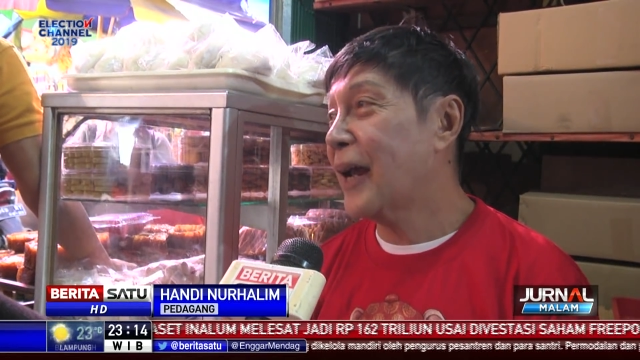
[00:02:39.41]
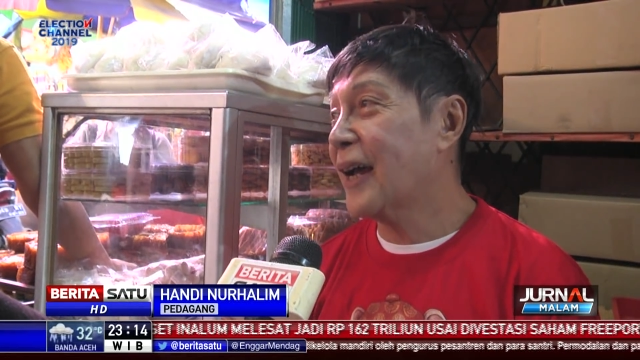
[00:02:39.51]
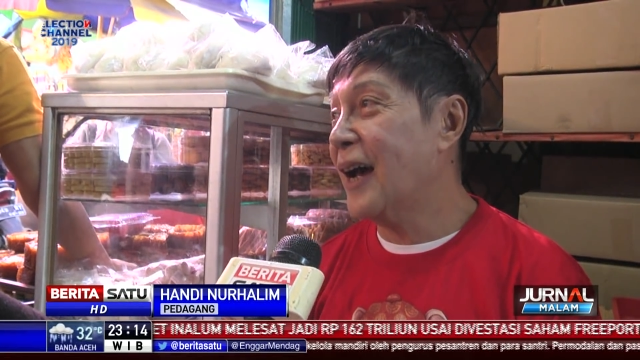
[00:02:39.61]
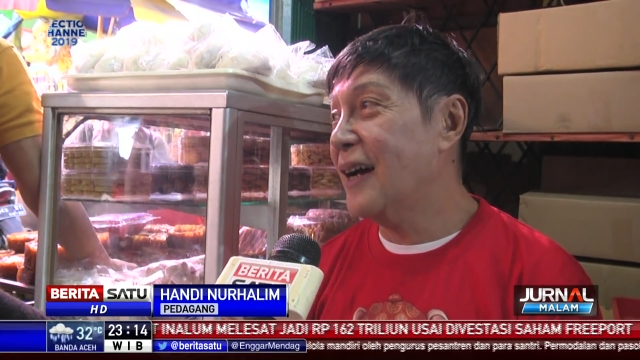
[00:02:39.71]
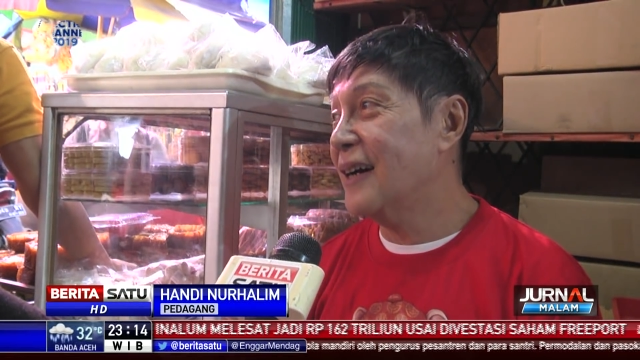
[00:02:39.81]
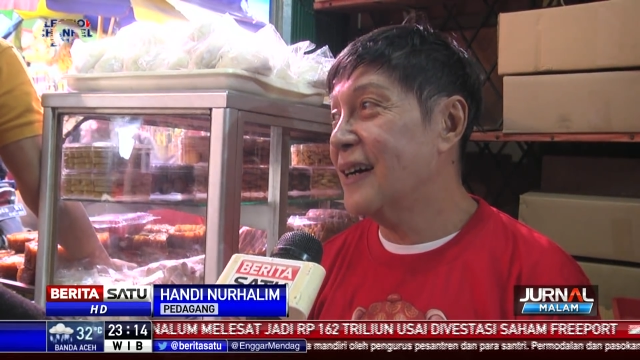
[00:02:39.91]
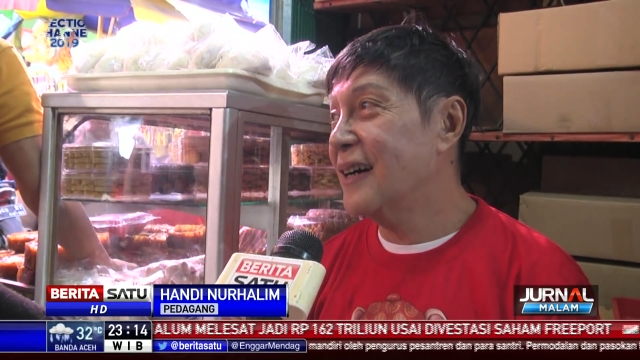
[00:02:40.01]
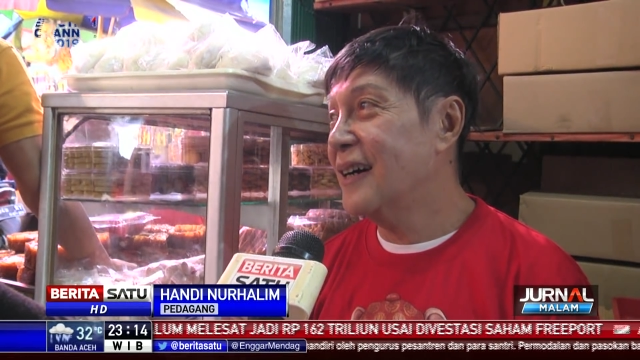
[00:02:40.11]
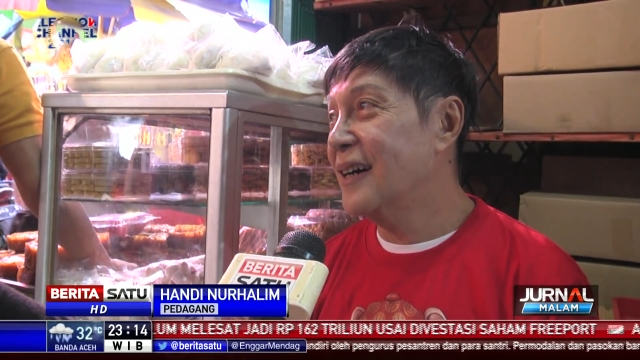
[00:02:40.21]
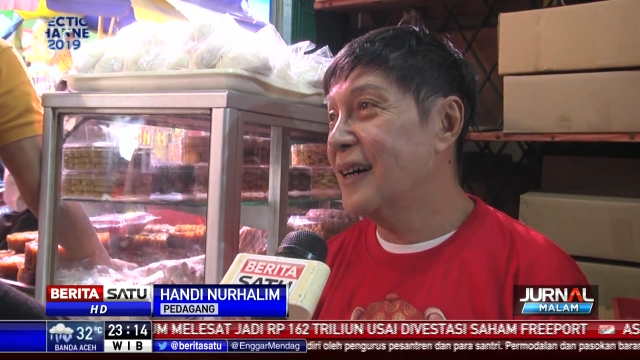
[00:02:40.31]
mereka
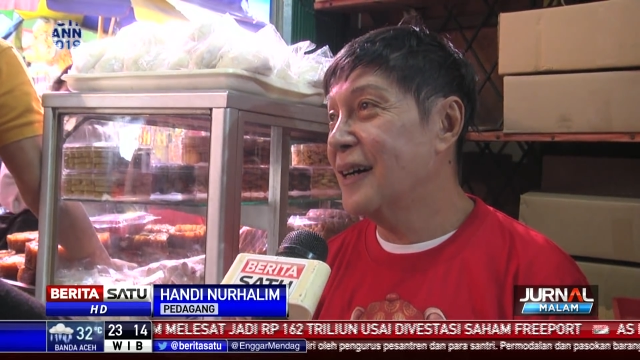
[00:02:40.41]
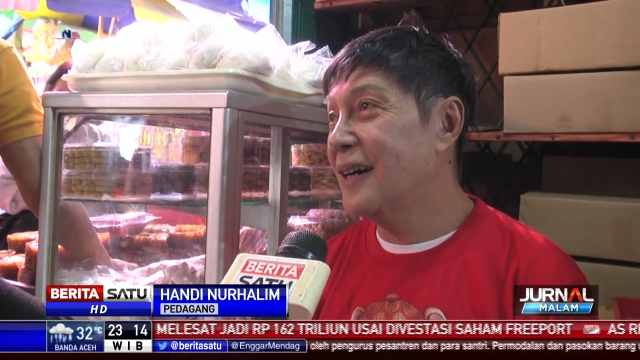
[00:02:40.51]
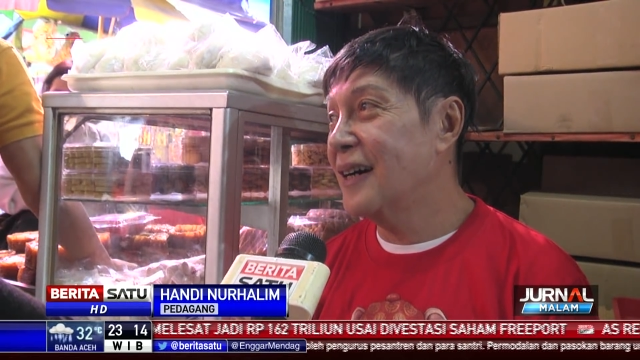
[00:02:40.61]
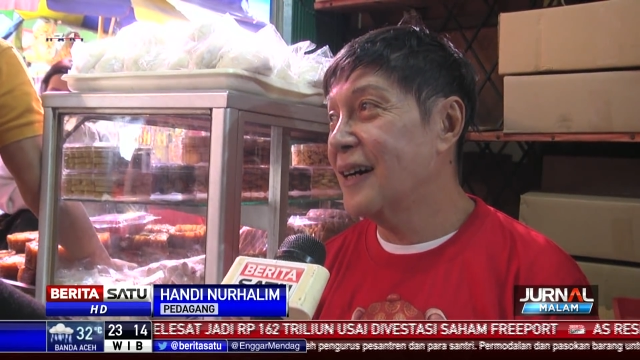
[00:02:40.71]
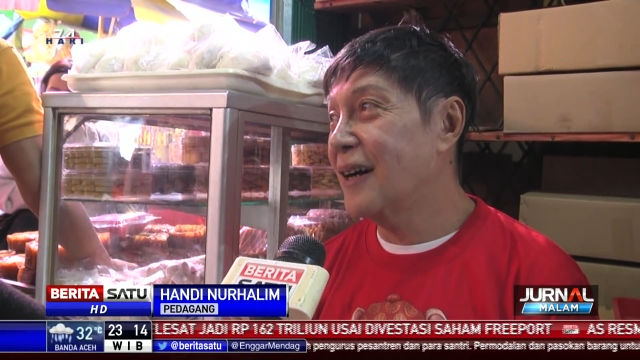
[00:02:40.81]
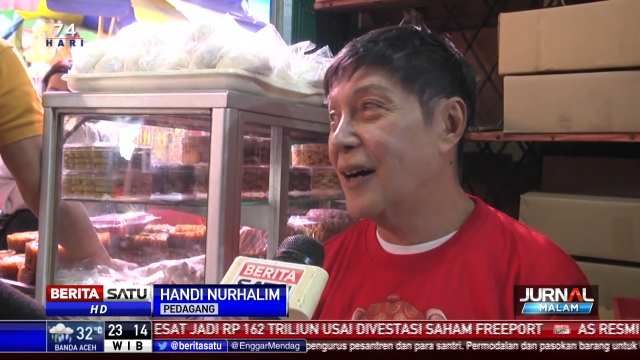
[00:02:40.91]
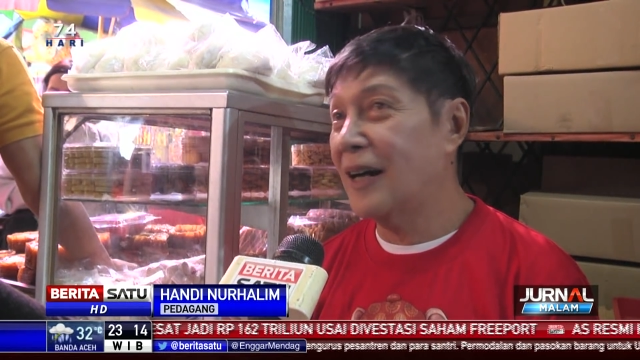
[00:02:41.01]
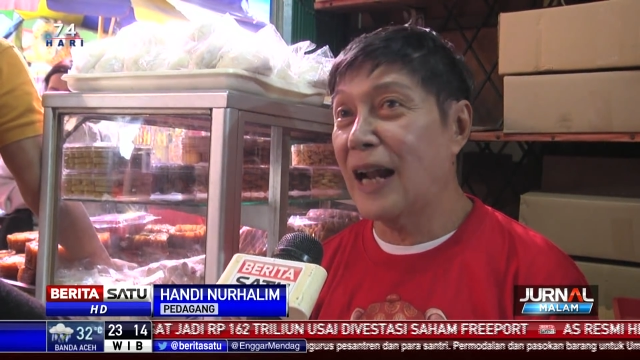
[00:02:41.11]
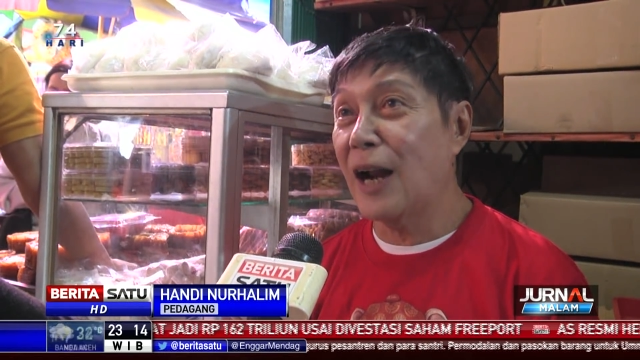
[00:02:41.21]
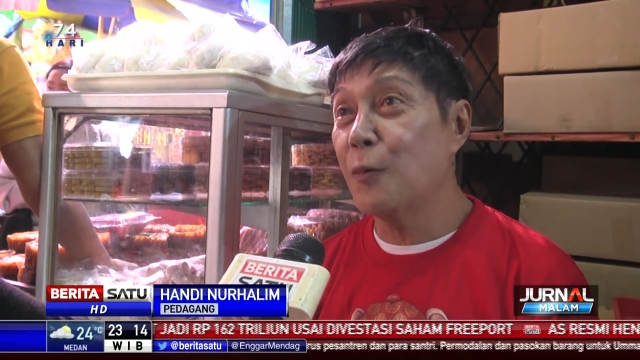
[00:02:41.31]

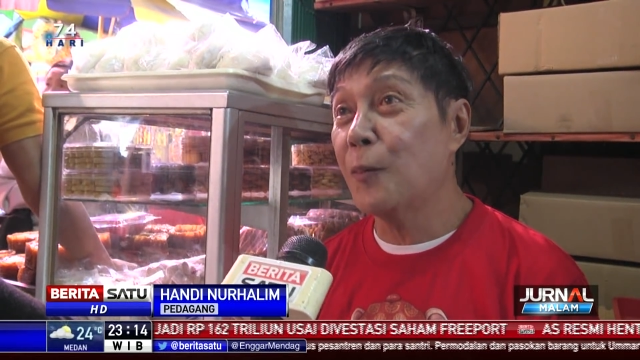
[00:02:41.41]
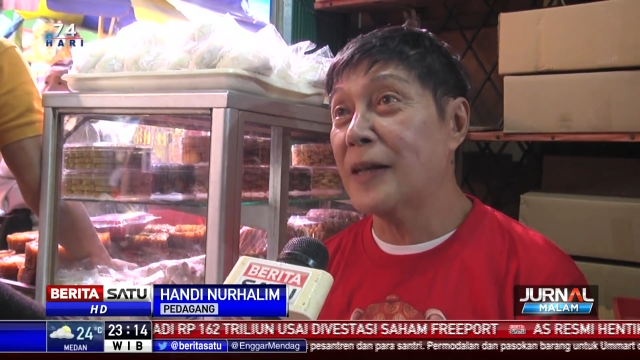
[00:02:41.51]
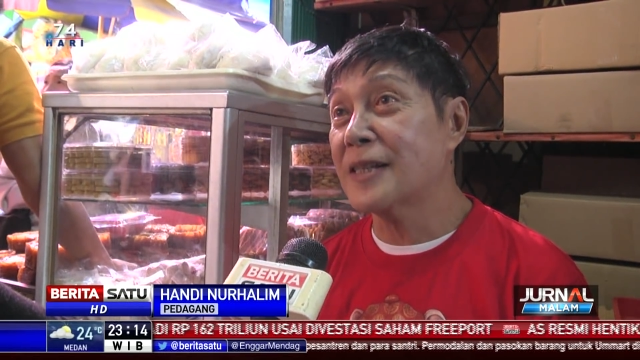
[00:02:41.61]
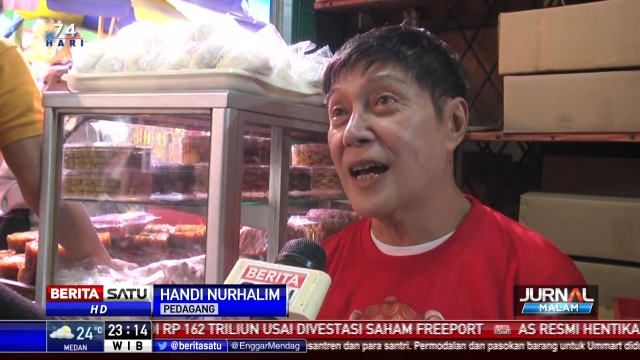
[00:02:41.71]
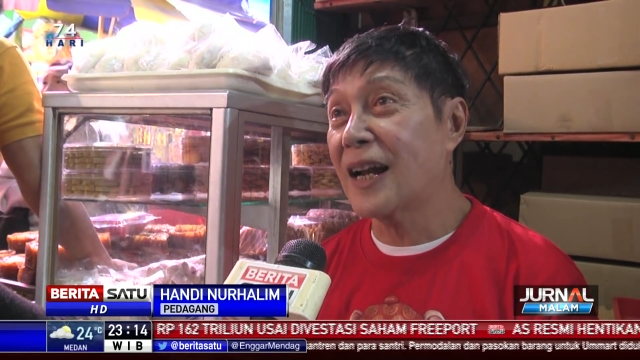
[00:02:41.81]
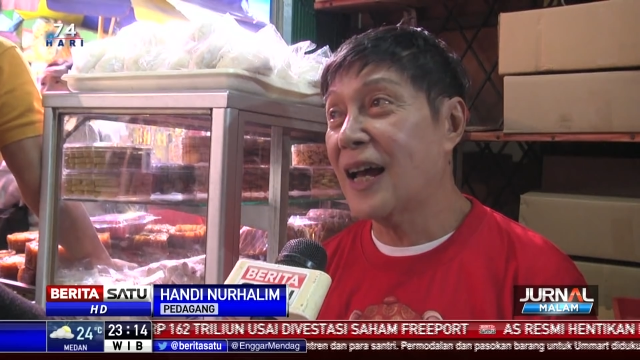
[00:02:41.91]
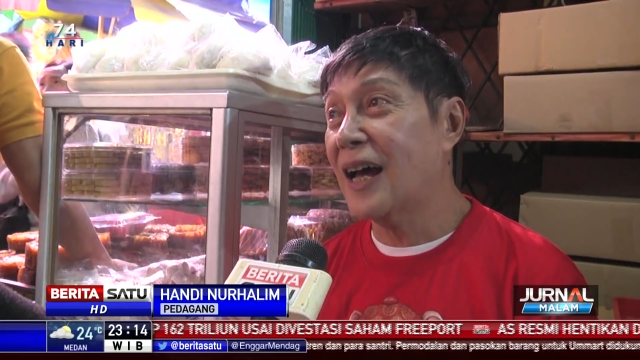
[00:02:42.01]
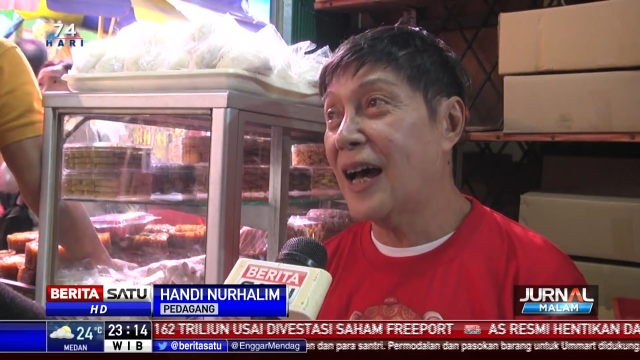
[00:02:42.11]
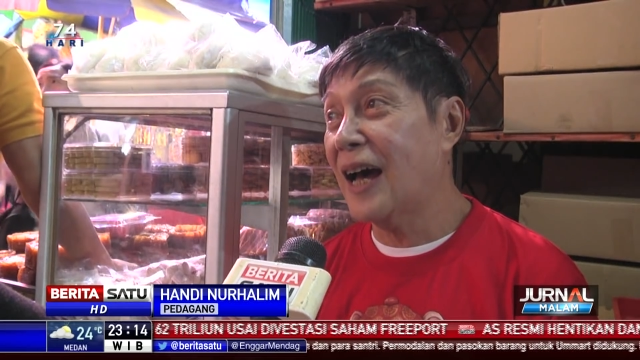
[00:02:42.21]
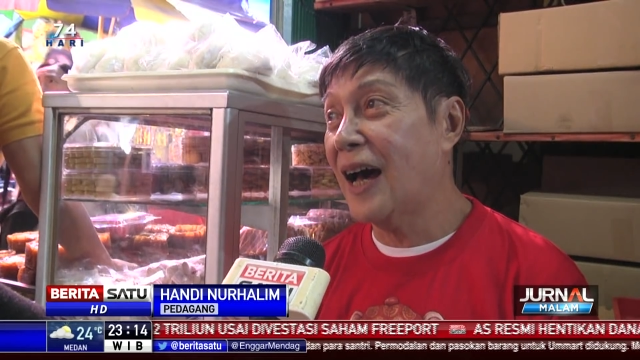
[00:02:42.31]
uh, dalam
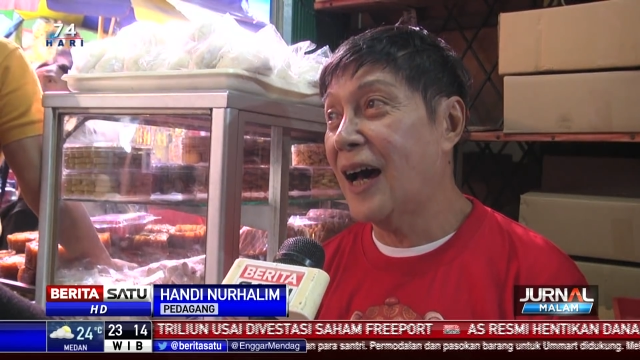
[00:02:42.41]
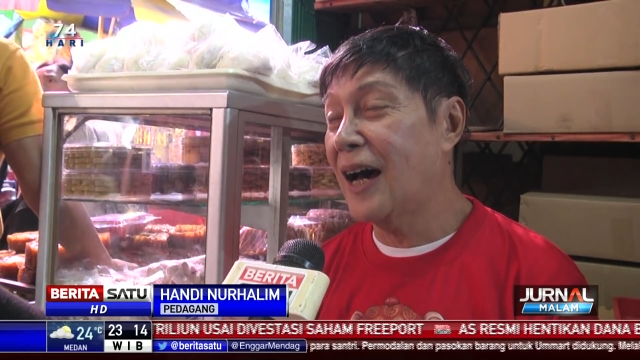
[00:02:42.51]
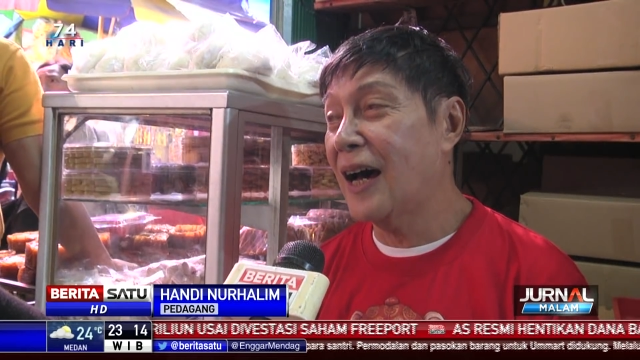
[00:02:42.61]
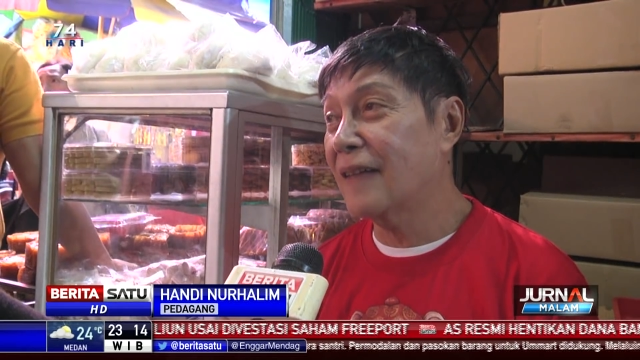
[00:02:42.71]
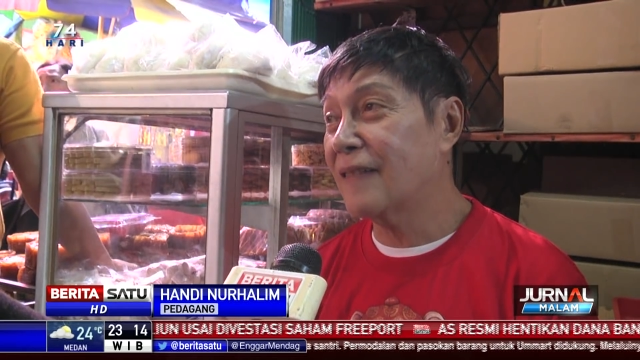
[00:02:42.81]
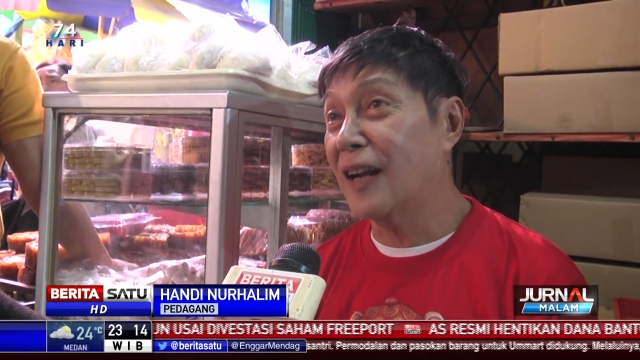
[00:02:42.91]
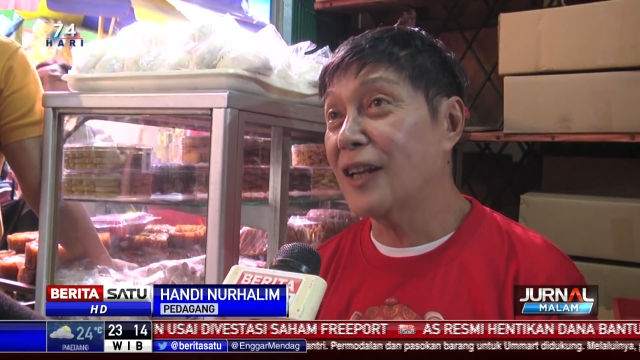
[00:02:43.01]
upacara uh,